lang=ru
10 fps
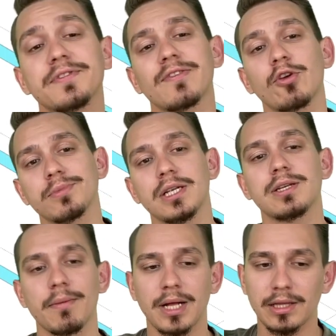в своем
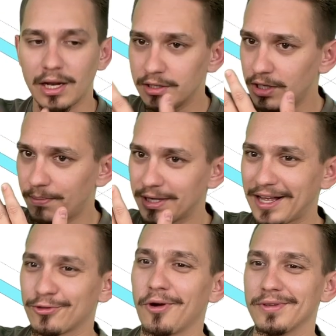телеграм-канале я
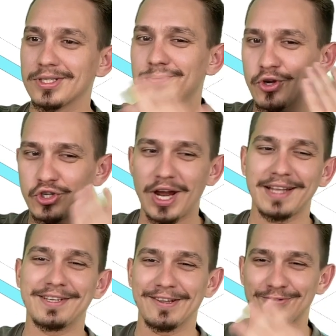приготовил
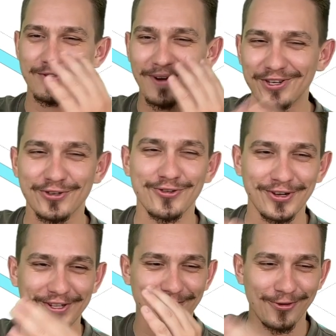замечательный, очень
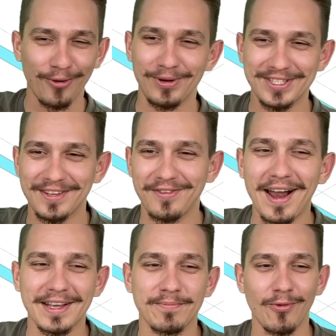большой такой комплексный
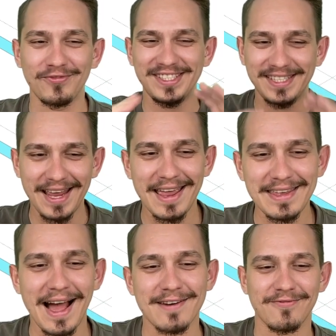файлик по
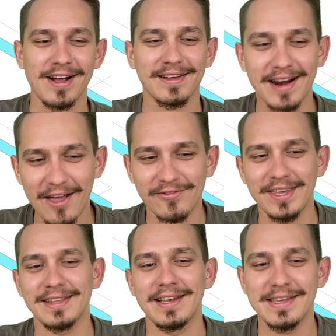всей орфографии для